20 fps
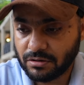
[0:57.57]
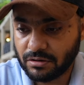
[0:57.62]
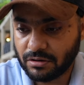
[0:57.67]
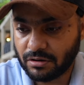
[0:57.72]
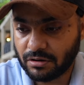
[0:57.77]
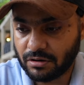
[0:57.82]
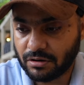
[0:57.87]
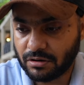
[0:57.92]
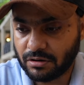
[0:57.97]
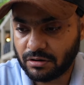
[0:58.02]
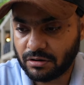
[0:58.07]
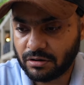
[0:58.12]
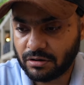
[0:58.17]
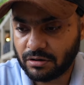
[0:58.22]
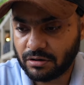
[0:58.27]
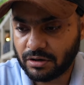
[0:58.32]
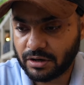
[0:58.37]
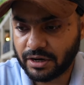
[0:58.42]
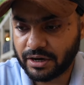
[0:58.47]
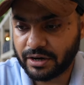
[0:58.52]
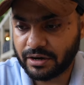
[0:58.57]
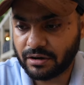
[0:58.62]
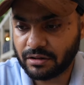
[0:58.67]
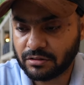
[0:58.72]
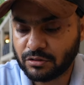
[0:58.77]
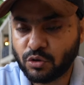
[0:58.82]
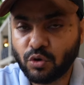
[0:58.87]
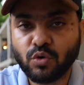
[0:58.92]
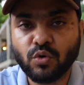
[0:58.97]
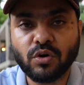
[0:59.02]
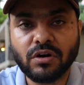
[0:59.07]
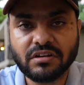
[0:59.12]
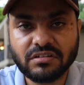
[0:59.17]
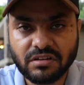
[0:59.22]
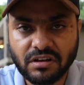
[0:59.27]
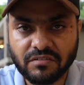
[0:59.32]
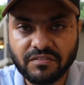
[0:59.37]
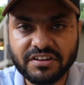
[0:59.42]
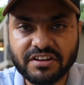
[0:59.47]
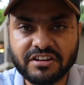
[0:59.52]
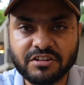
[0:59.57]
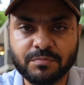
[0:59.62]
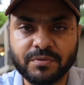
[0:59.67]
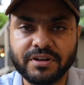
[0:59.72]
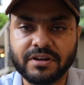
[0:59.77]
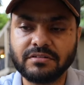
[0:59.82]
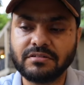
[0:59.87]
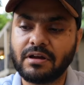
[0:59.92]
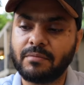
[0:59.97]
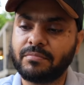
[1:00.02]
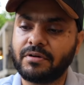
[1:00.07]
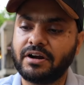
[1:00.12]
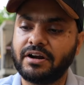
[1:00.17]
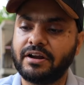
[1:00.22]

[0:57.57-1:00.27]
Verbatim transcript: एंड uh, दोनों का सर्विस एक्सपीरियंस आपका